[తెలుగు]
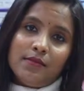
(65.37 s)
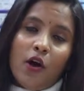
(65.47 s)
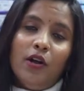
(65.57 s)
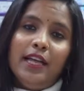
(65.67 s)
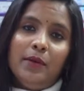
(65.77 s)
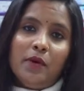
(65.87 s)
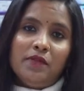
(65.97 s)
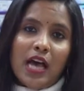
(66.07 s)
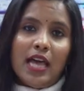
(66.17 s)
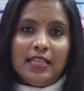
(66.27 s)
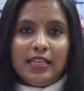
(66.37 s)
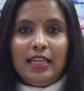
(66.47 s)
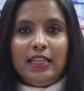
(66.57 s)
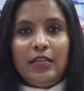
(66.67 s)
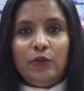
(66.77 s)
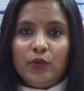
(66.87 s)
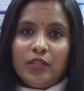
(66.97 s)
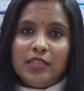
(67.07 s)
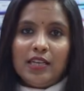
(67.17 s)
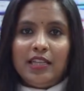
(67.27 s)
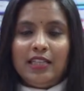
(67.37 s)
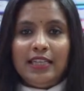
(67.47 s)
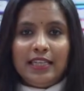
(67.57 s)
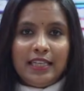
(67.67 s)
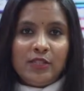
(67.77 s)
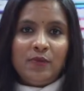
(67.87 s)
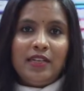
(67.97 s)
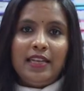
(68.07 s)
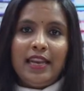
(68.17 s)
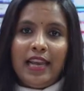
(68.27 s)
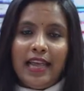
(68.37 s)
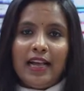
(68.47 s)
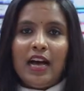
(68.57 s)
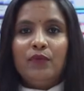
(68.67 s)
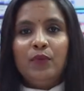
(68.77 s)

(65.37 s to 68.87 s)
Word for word: ఆల్ టైప్ ఆఫ్ సారీస్ అనేది కుర్తీస్ అనేది డ్రెస్ మటీరియల్ లెహంగా